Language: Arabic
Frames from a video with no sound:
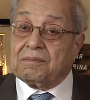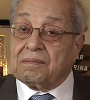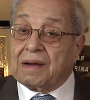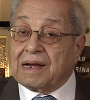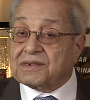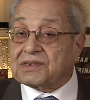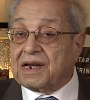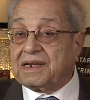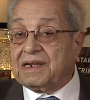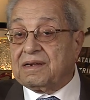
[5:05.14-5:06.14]
مع
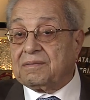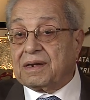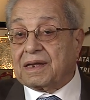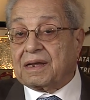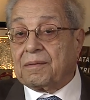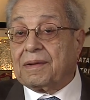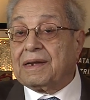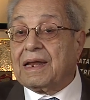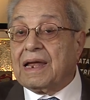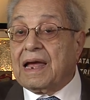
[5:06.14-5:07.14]
إسرائيل من
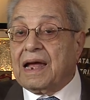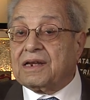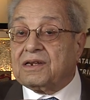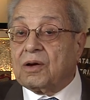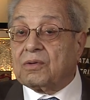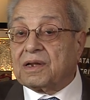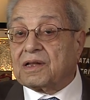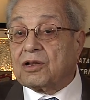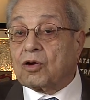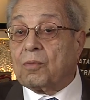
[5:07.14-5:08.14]
قبل الدولة
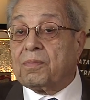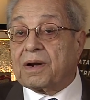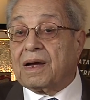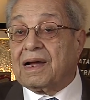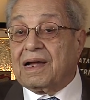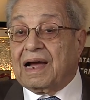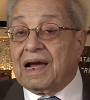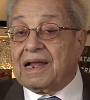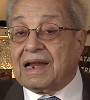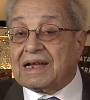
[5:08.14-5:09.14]
الكبرى
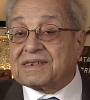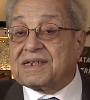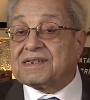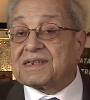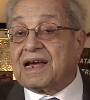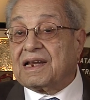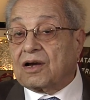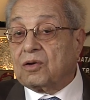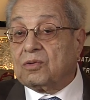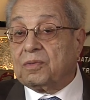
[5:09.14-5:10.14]
العزيزة على
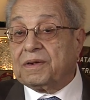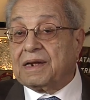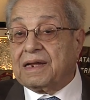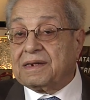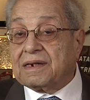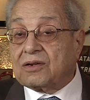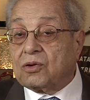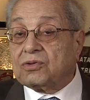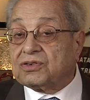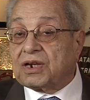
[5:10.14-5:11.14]
قلوبنا
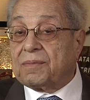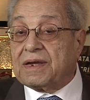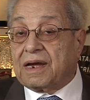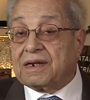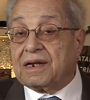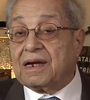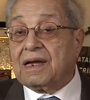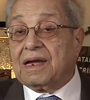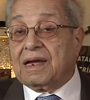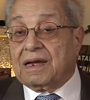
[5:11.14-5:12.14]
كل جميعنا
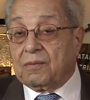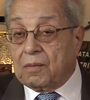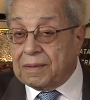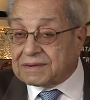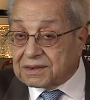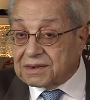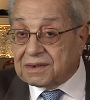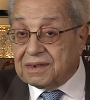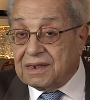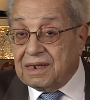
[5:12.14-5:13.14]
ومصر
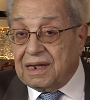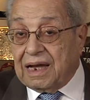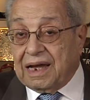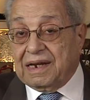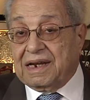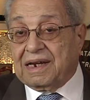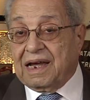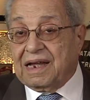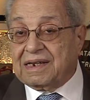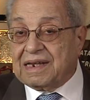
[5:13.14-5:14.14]

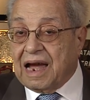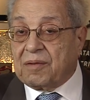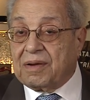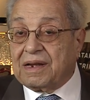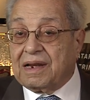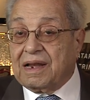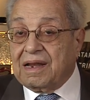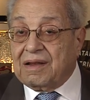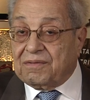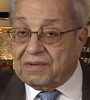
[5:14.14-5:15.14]
علينا أن نعمل
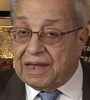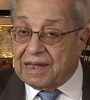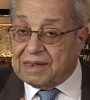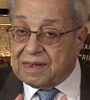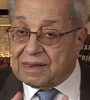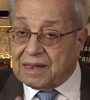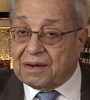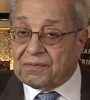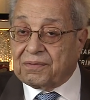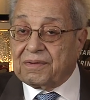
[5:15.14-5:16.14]
في هذا
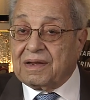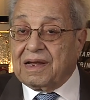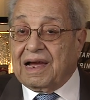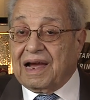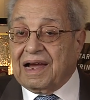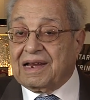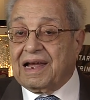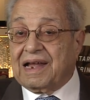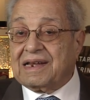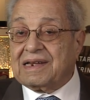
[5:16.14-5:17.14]
الظرف على
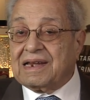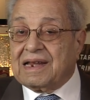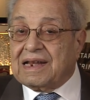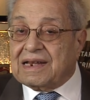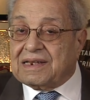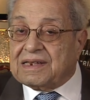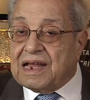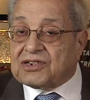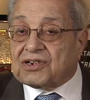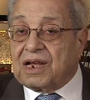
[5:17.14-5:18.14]
أن
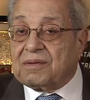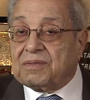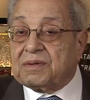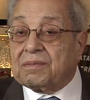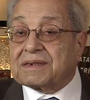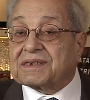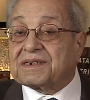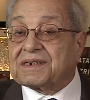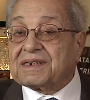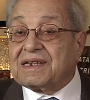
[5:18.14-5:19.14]
نجعل من مصر